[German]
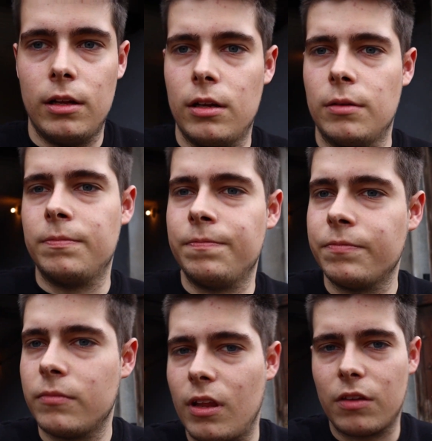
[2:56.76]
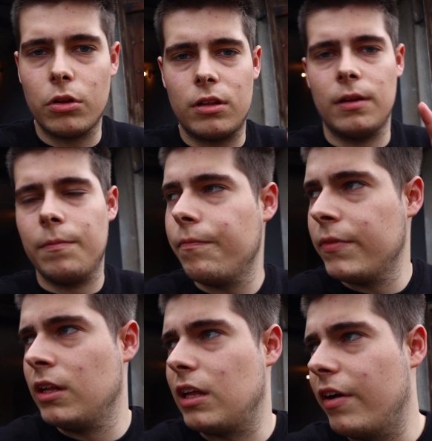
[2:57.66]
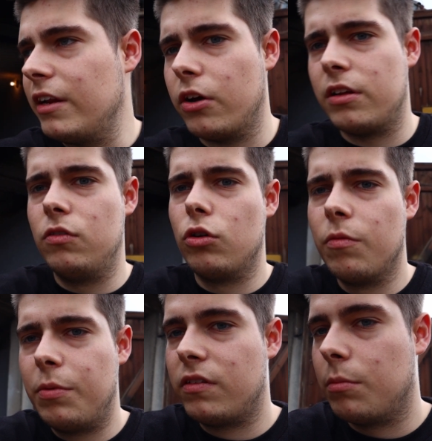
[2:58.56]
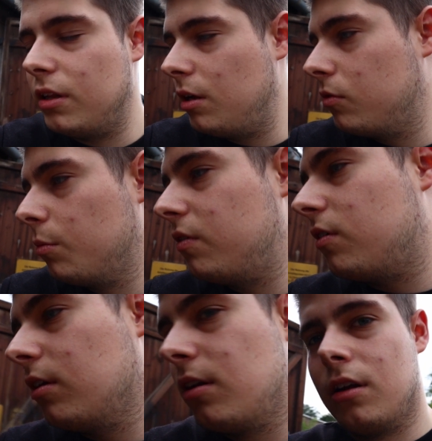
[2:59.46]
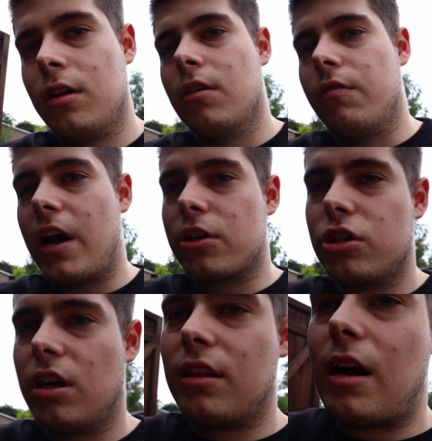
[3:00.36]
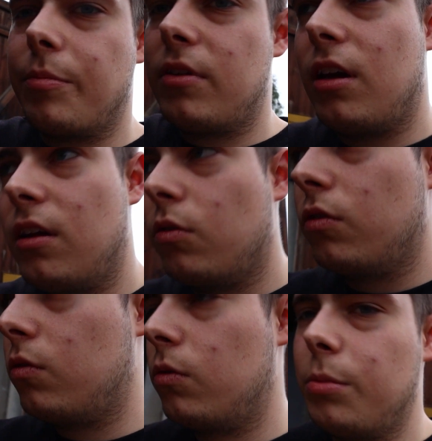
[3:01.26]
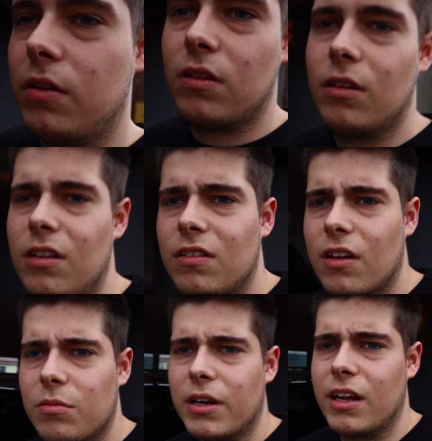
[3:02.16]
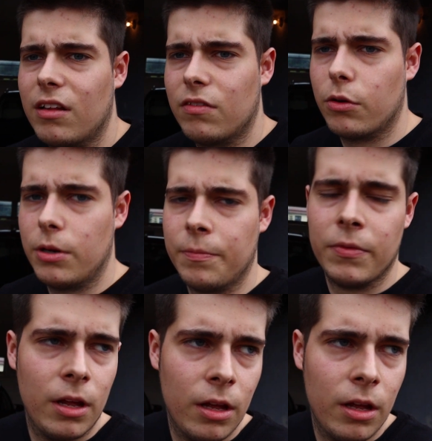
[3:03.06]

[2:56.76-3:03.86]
Ähm, das wird, da werde ich euch in Zukunft ein bisschen mitnehmen, so ein bisschen Werkstatt-Update und so, ein bisschen dies, das, man kennt's, Freunde.